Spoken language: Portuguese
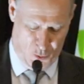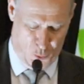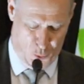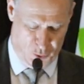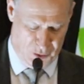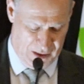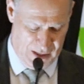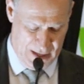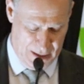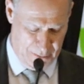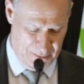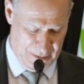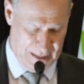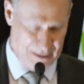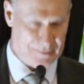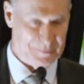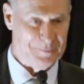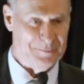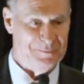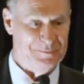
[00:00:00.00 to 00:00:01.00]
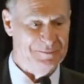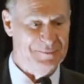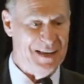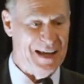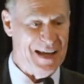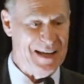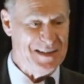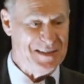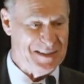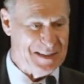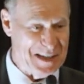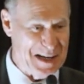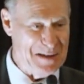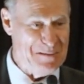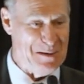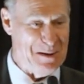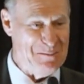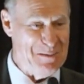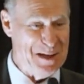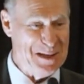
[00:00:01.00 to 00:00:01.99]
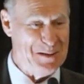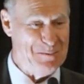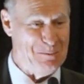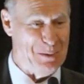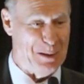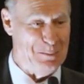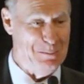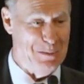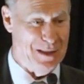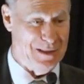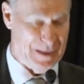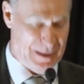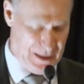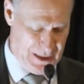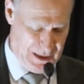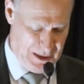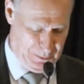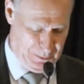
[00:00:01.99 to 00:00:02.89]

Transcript: O evento foi aberto pelo presidente da casa.